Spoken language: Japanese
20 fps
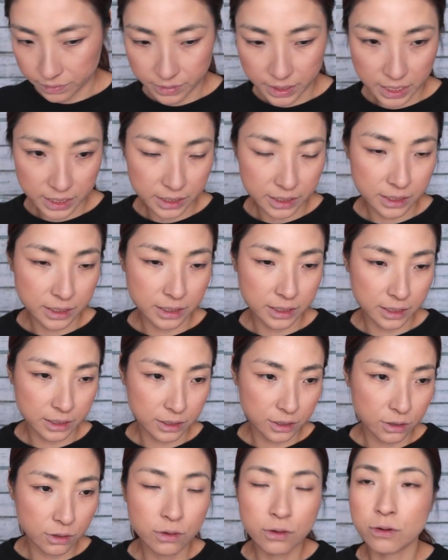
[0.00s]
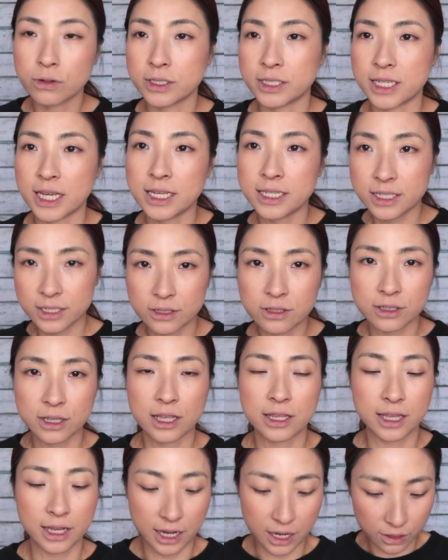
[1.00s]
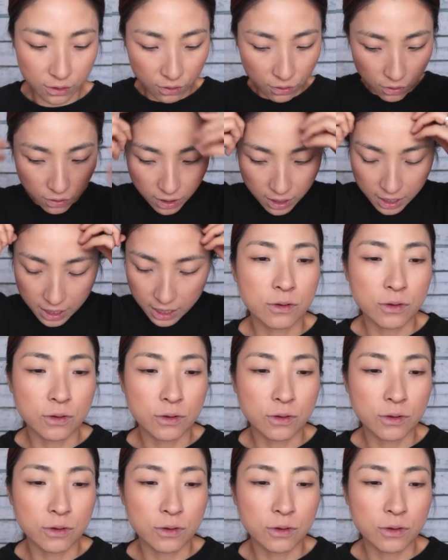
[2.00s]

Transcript: で、今日前日なんだけど、